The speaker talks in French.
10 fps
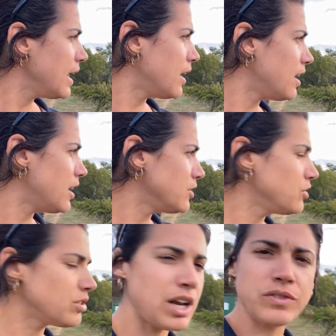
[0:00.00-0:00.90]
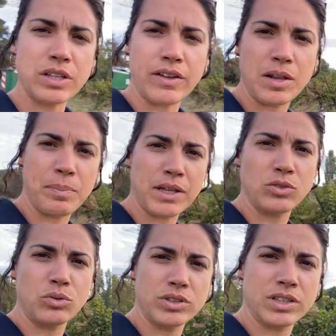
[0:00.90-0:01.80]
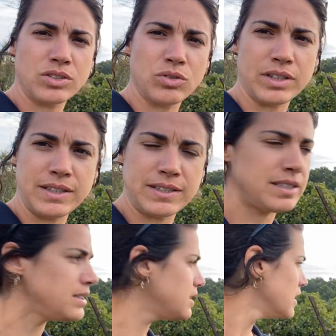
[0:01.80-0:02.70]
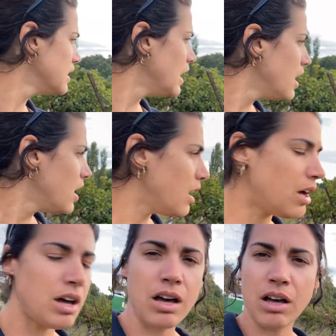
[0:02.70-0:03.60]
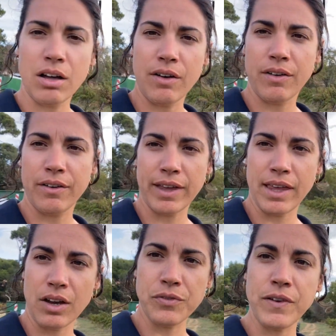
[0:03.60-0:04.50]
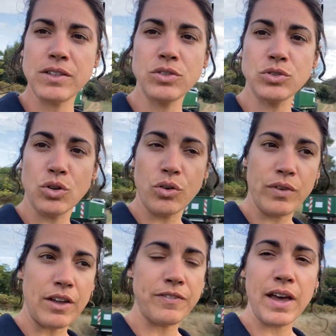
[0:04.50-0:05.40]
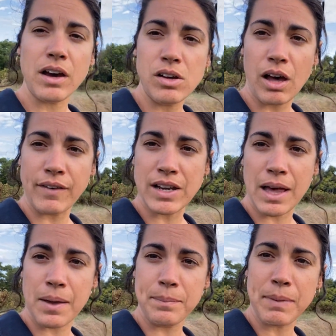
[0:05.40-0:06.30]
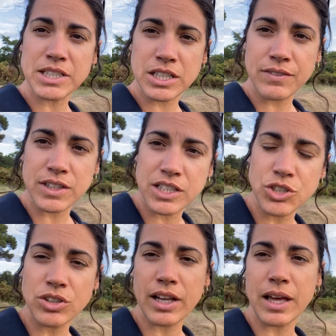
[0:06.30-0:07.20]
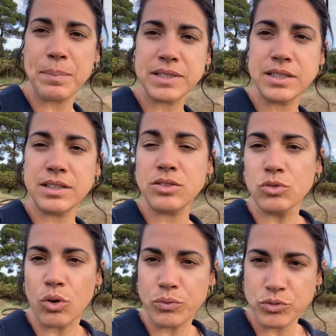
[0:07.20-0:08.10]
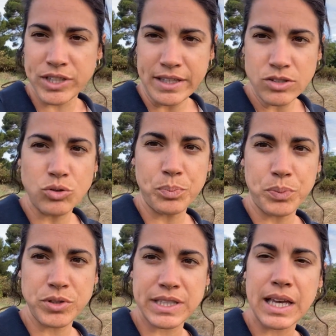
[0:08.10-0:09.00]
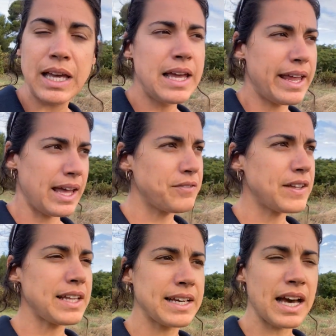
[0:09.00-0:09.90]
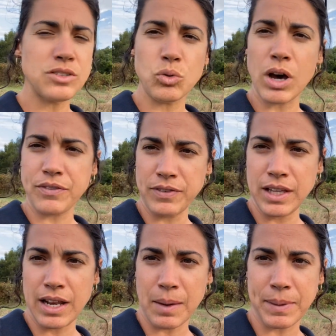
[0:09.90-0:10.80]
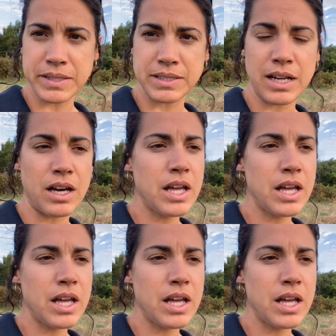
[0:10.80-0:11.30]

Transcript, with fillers: Euh, donc là, vous avez les panneaux qui sont ici. Euh, et en fait, ce qu'on va faire euh, avec la machine à nager, on a la capacité, donc on vous disait, de peser et en fait, elle cartographie la parcelle.